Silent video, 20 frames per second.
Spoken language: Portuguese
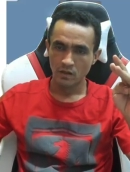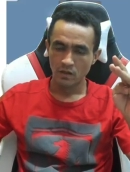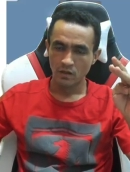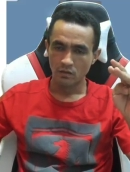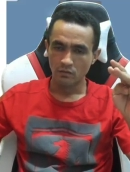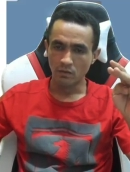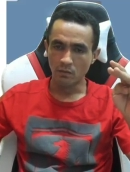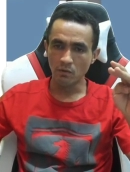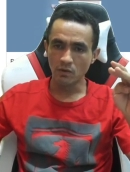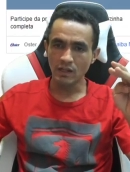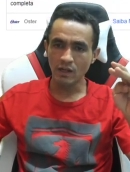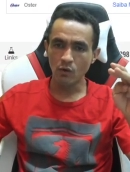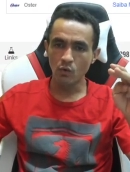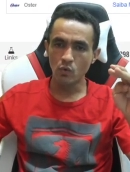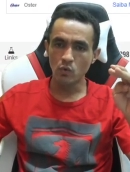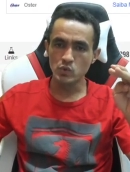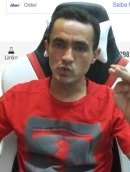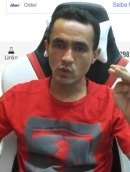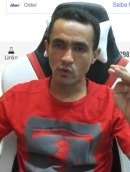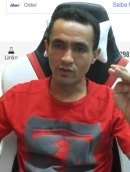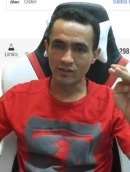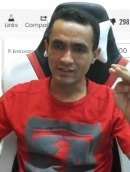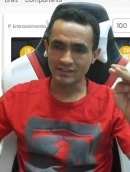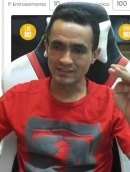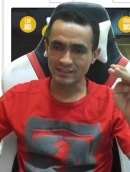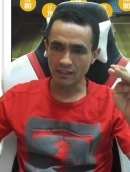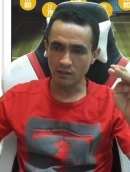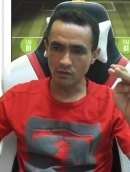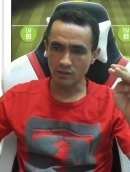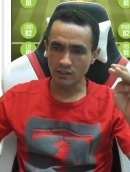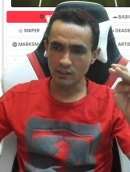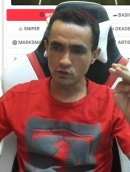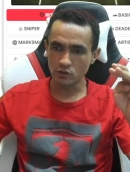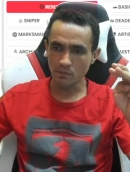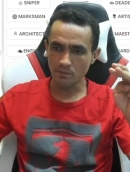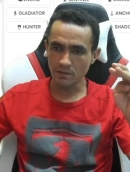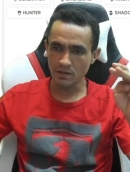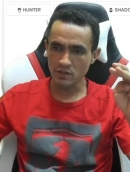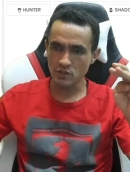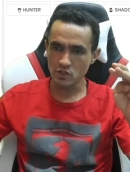Vamos olhar o João Cancelo aqui
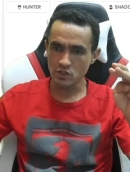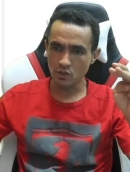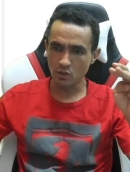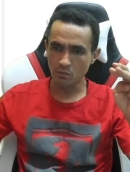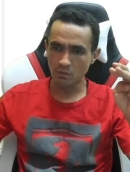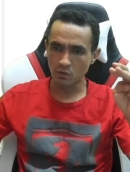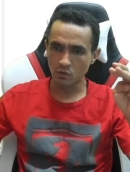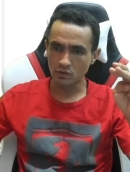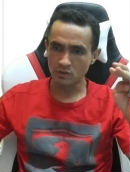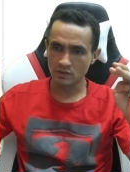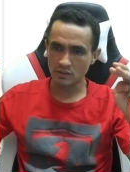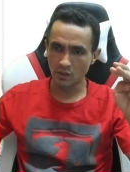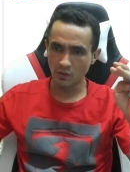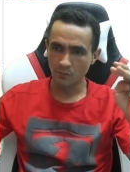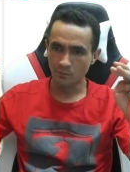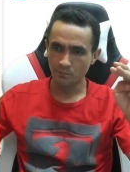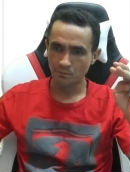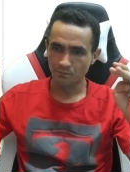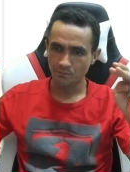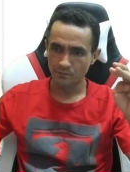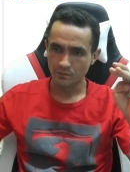só para a gente ter uma noção.